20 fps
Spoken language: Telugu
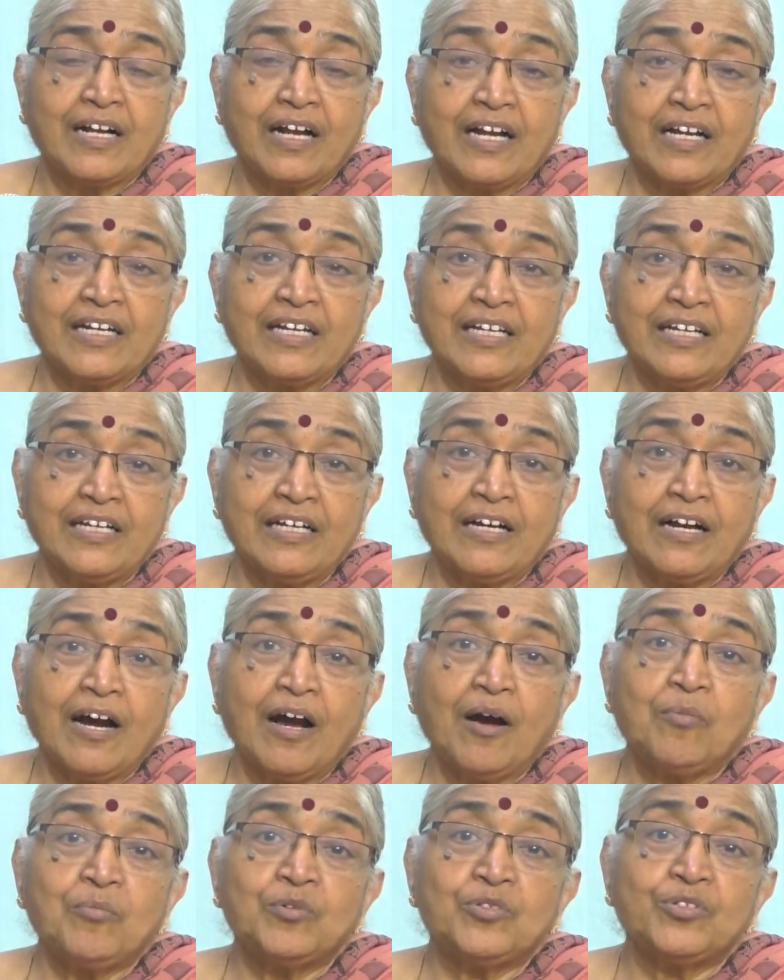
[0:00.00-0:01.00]
కానీ
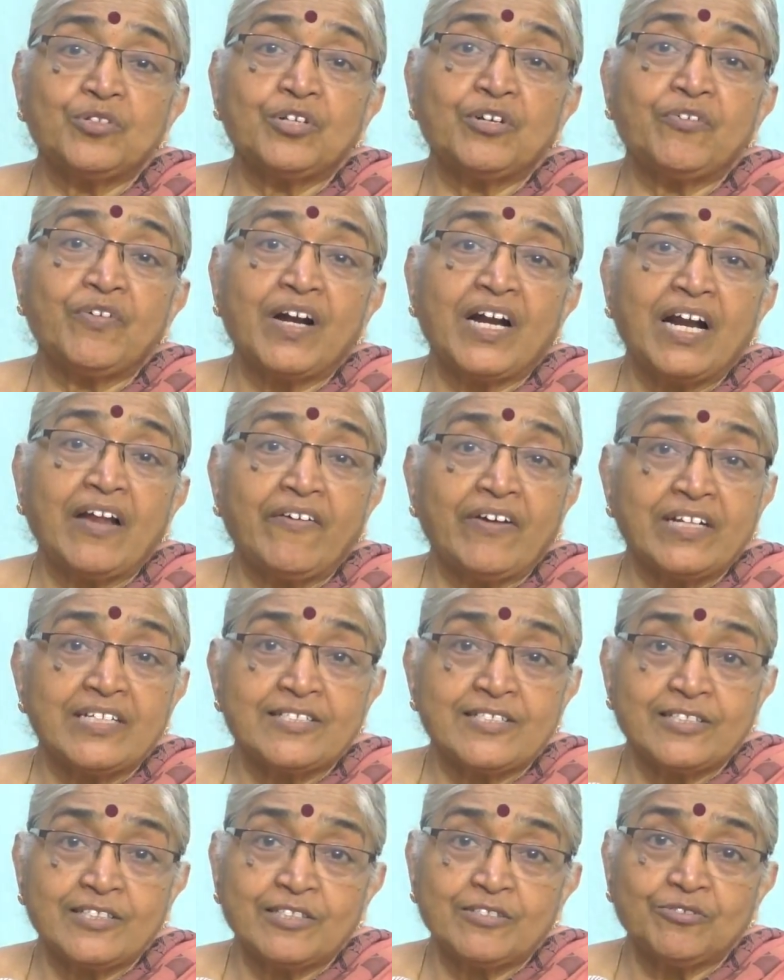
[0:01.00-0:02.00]
ఇంకా ముందుకు
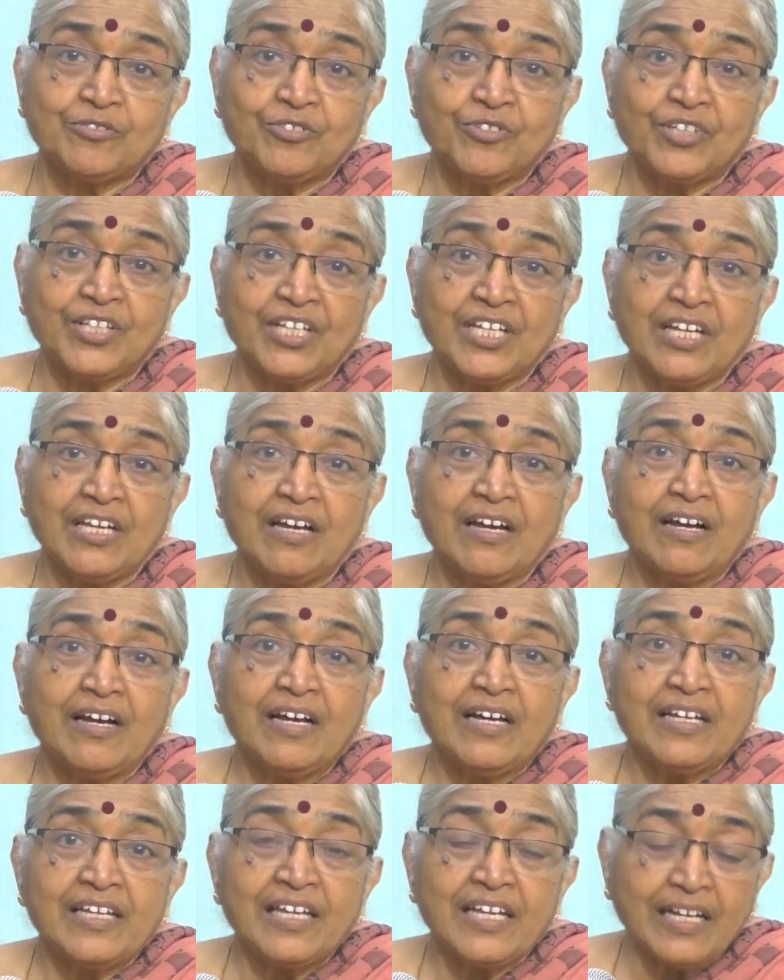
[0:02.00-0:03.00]
వెళ్ళవలసింది ఉంది
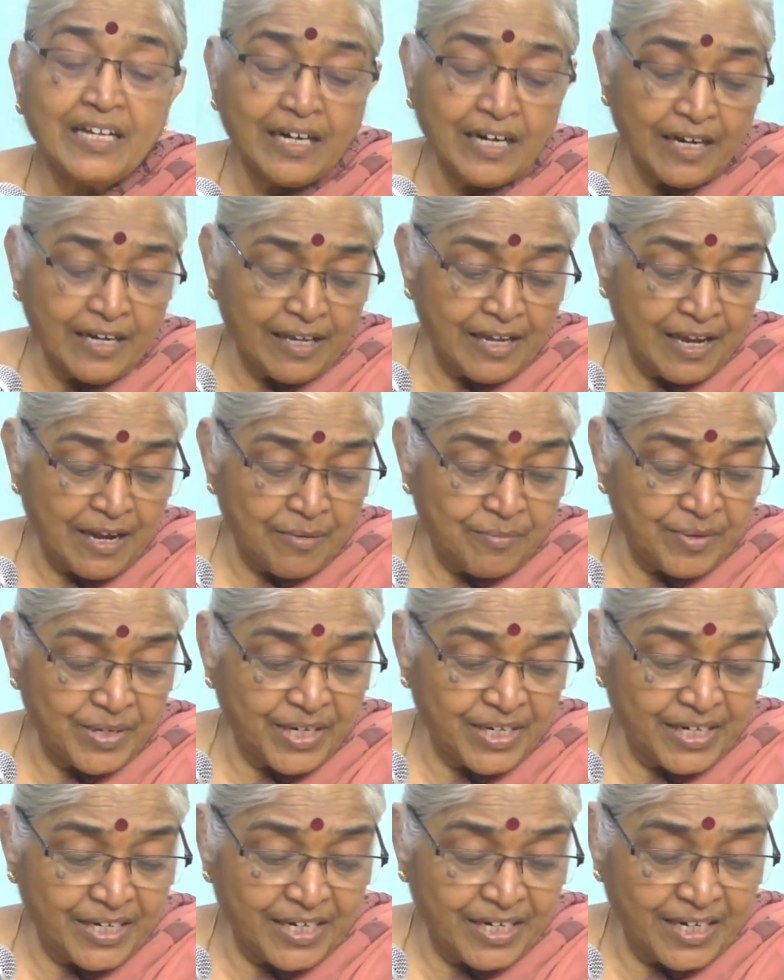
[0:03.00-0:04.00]
ఇక్కడ
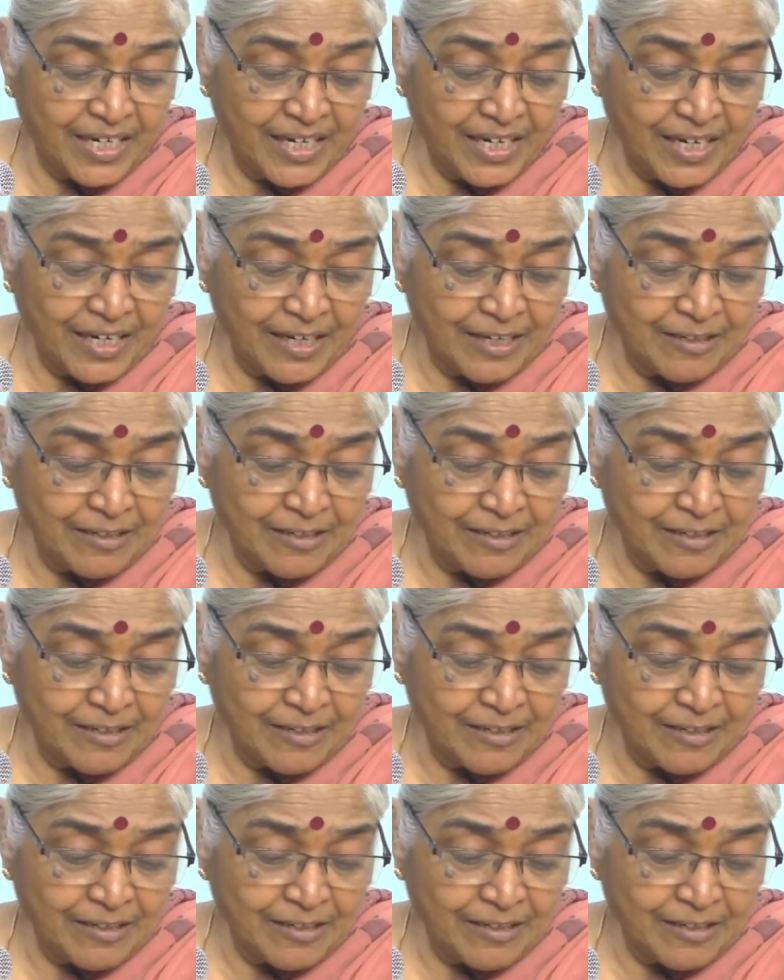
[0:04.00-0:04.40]
ఏమిటి అంటే